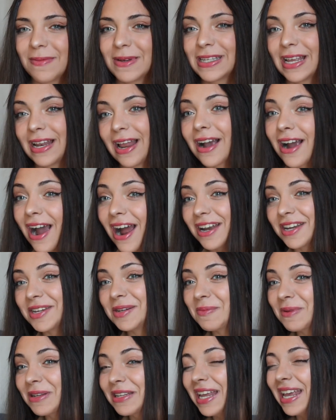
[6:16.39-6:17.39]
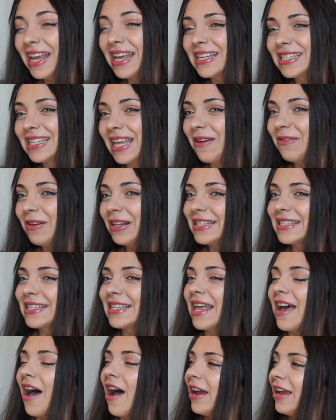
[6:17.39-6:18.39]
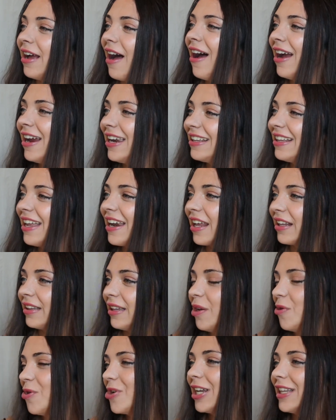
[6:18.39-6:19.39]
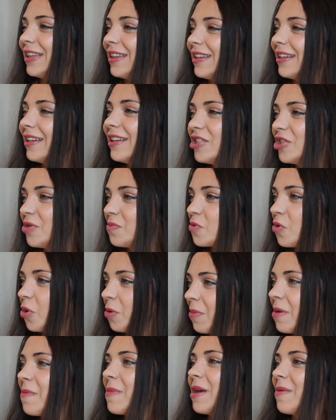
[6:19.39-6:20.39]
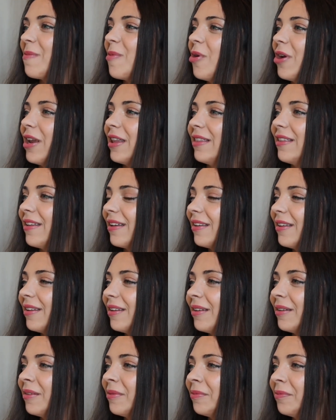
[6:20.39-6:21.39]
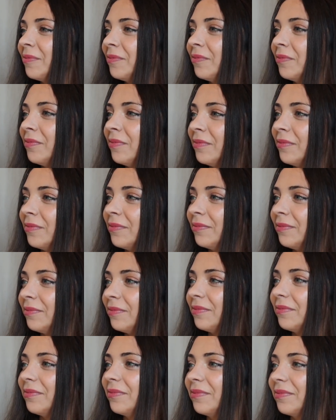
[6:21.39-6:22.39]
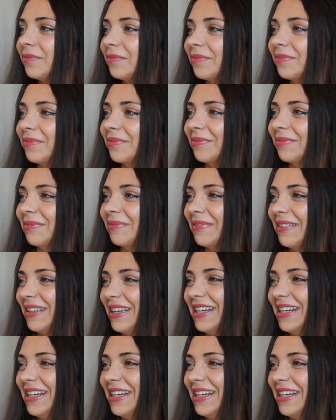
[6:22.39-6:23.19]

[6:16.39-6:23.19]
Mesela kardeşimin sevgilisine ay- ayrılarak neyi öğrettin? Cimri olmamayı mı öğretti? Valla hiçbir şey anlamaz falan diyor